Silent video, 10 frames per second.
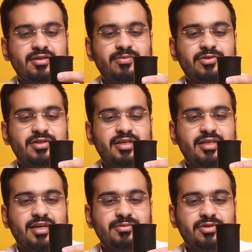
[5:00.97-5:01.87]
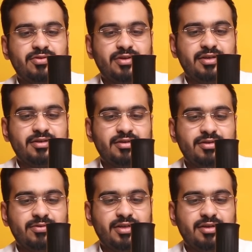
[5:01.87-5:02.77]
لمده خمس ثواني
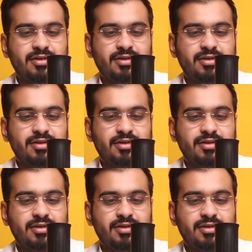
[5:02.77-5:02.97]
حلوين